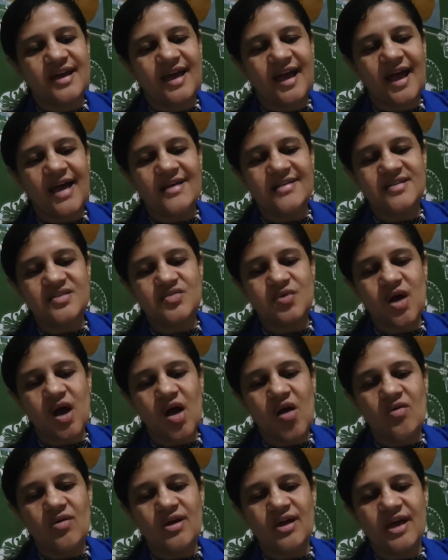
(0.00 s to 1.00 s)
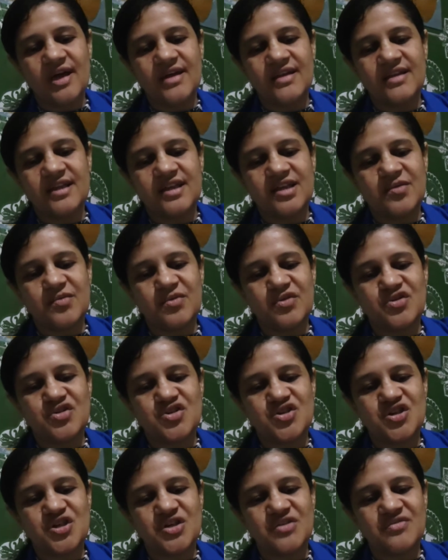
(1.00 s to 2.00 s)
caso alguém tenha
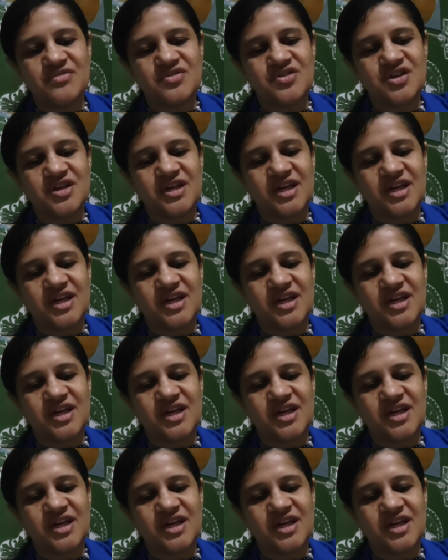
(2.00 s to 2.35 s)
motivo de